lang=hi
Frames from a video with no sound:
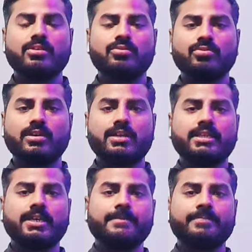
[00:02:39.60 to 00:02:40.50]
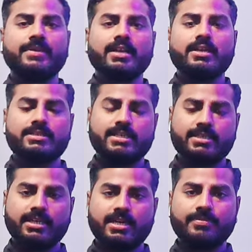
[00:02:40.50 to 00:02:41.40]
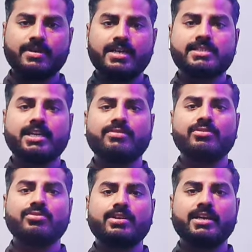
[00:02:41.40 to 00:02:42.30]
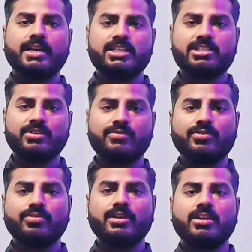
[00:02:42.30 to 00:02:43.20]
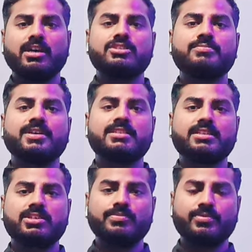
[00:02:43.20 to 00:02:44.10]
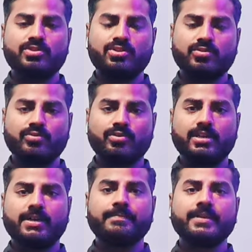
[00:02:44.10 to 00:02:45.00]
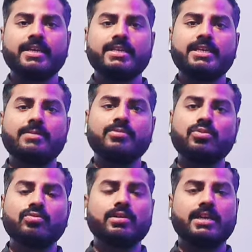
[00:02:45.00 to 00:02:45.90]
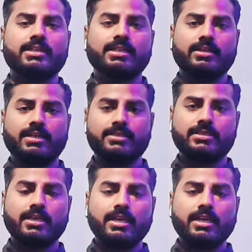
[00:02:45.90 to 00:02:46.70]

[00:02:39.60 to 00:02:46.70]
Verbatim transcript: क्यों कराते हैं जैसे कि आपका एच हो गया एच हो गया एच बी पॉजिटिव हो गया ये हम क्यों कराते हैं गाइज